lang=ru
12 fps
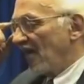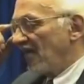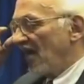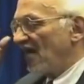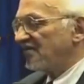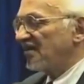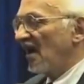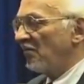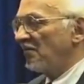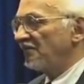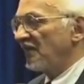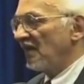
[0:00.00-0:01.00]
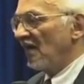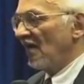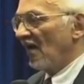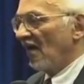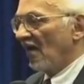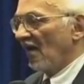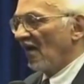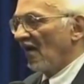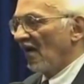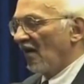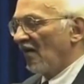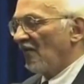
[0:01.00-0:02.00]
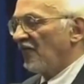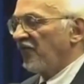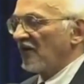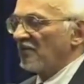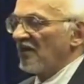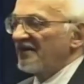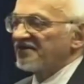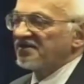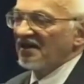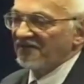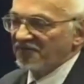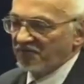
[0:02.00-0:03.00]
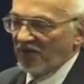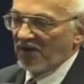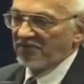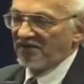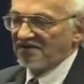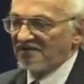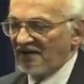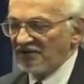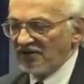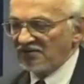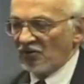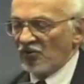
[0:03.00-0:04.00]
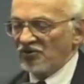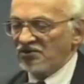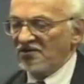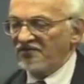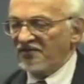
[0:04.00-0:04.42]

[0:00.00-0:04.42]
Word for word: я сам фармацевт по образованию, закончил